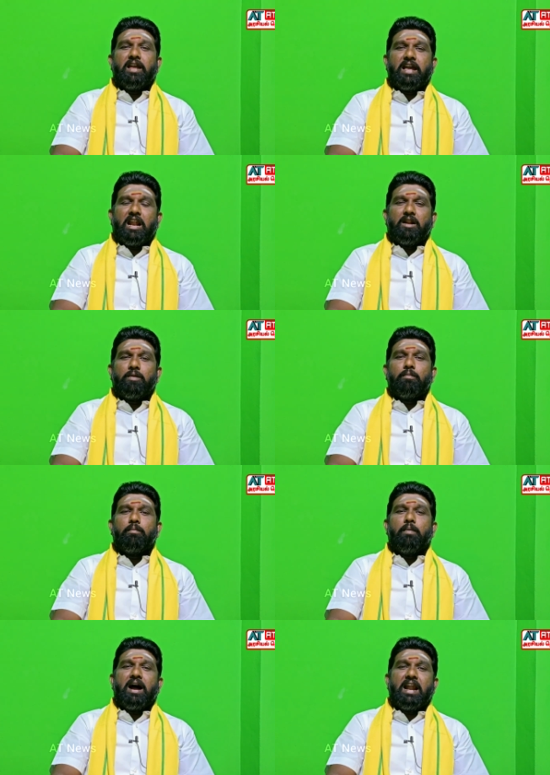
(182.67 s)
நீங்கள்
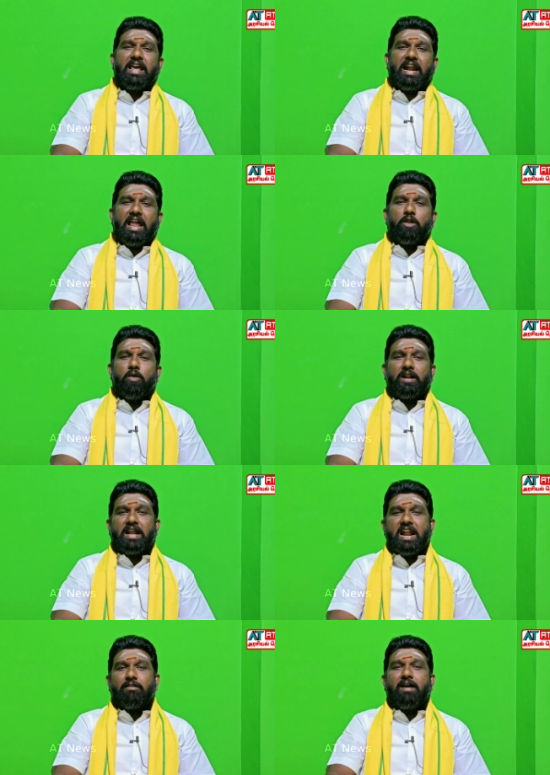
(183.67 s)
மகளிர்களை
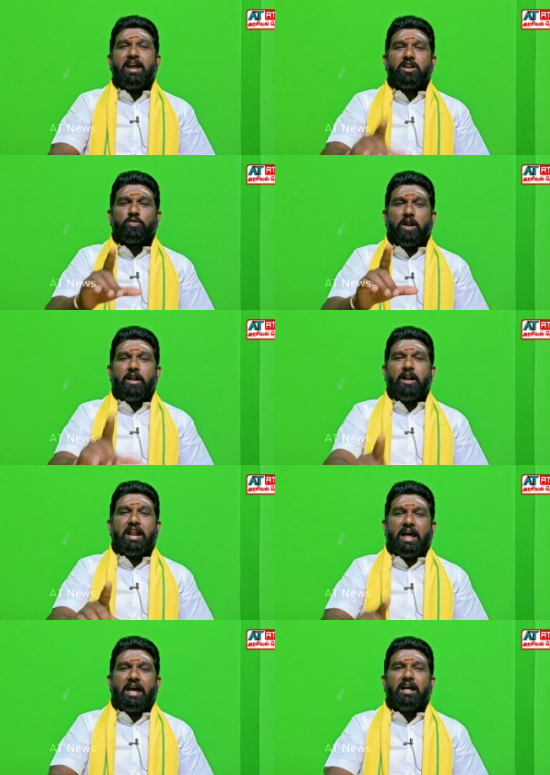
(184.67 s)
ரோட்டாண்டவா என்று
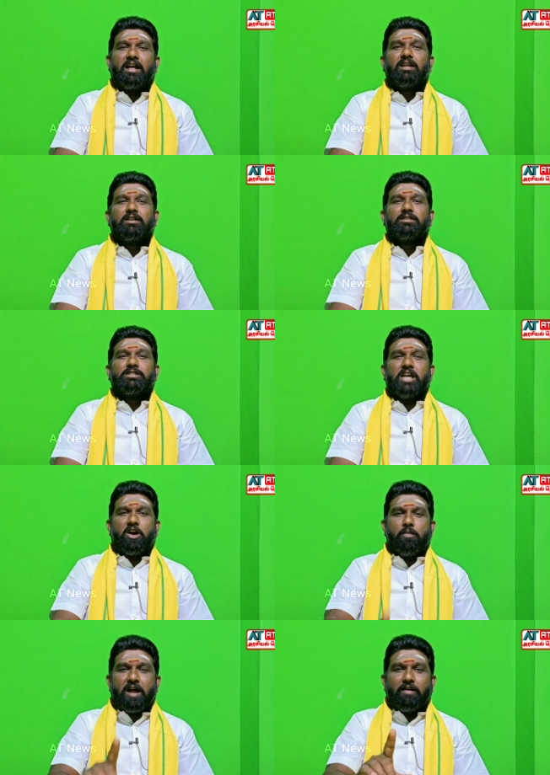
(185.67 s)
சொல்லுகின்ற
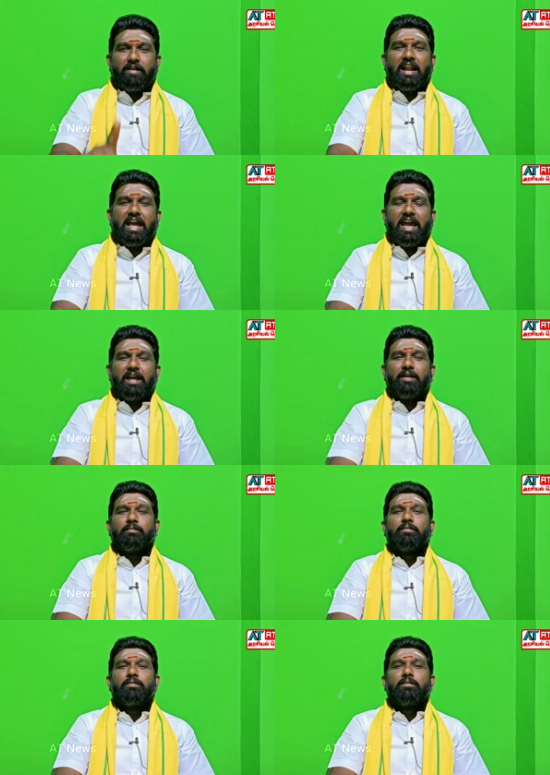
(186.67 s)
ஜெயக்குமார் அவர்களே
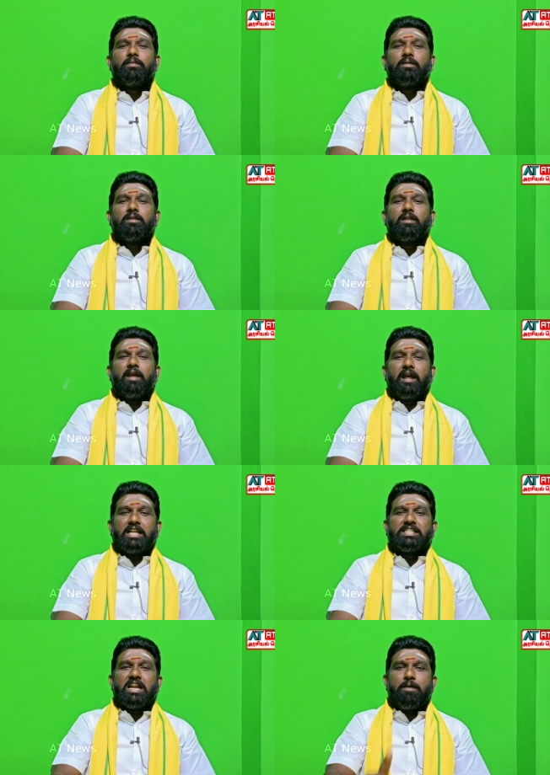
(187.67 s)

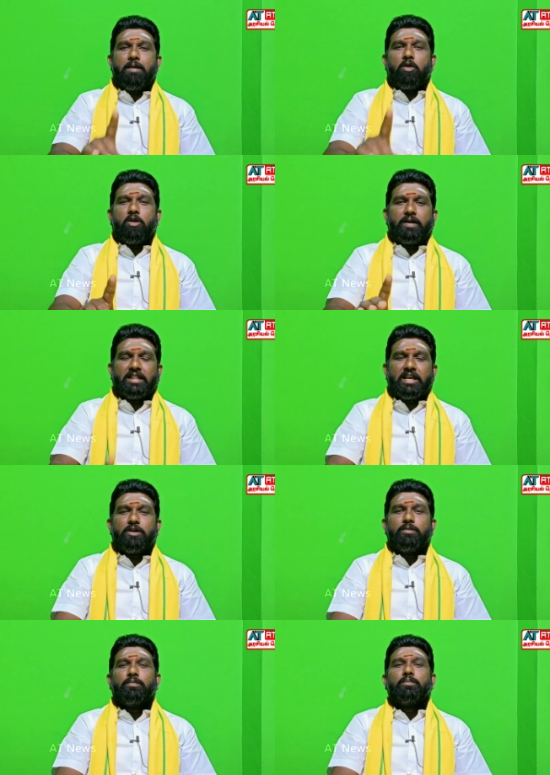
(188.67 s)
நீங்கள் சின்னமா
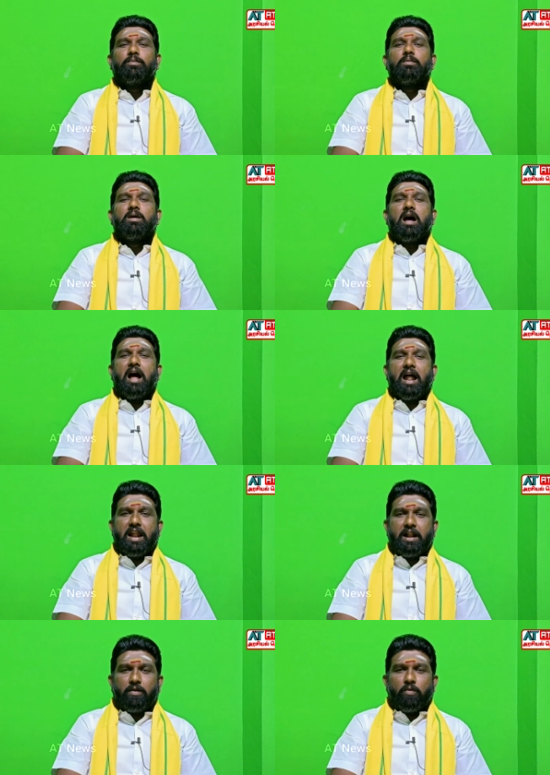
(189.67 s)
குடும்பத்தையும்
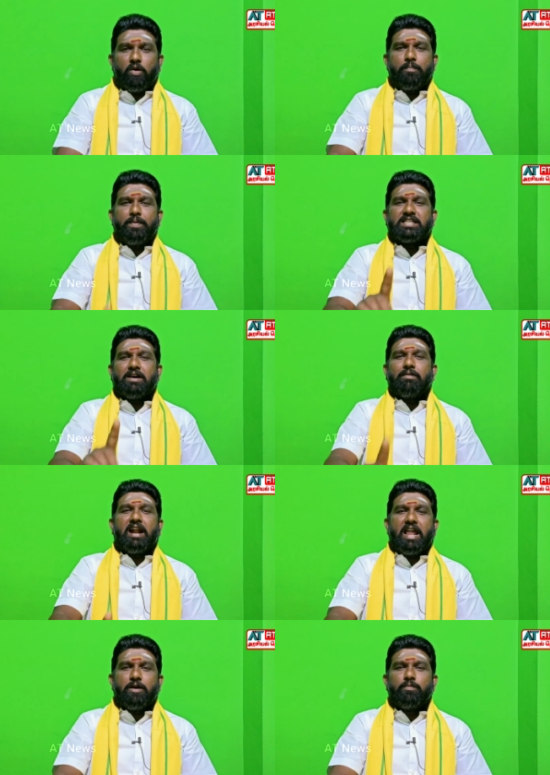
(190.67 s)
அண்ணன் ஓபிஎஸ்
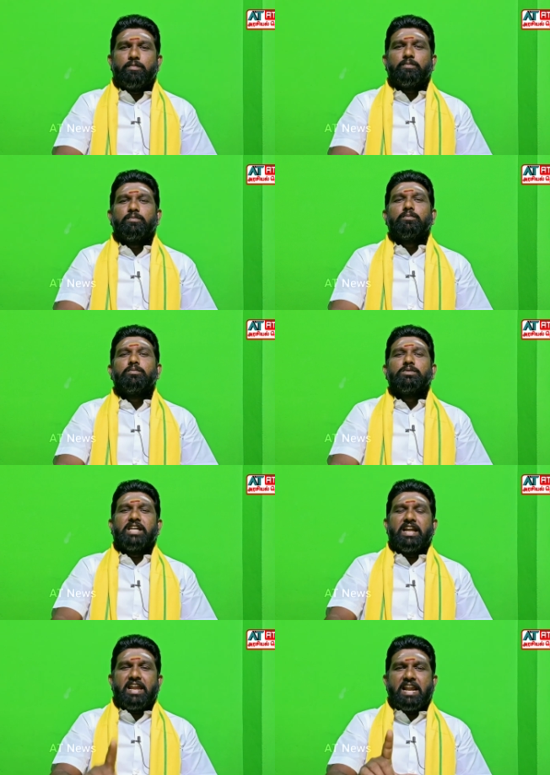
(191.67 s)
அவர்களையும்
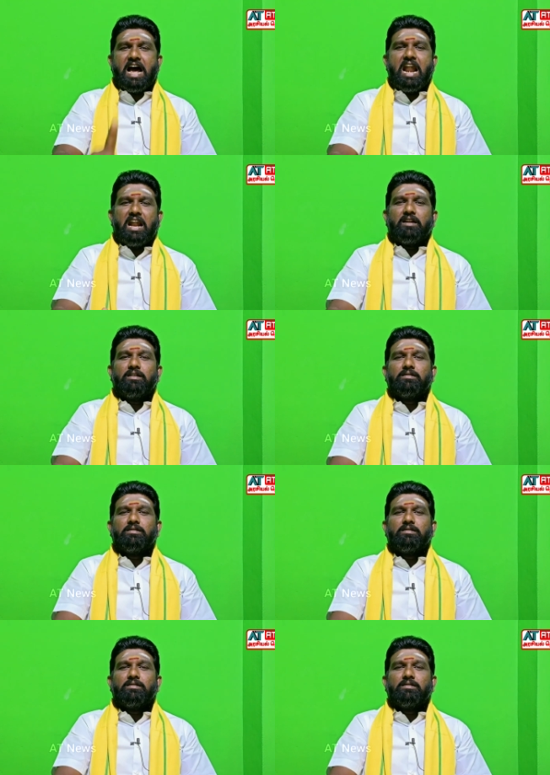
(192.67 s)
சீண்டினால்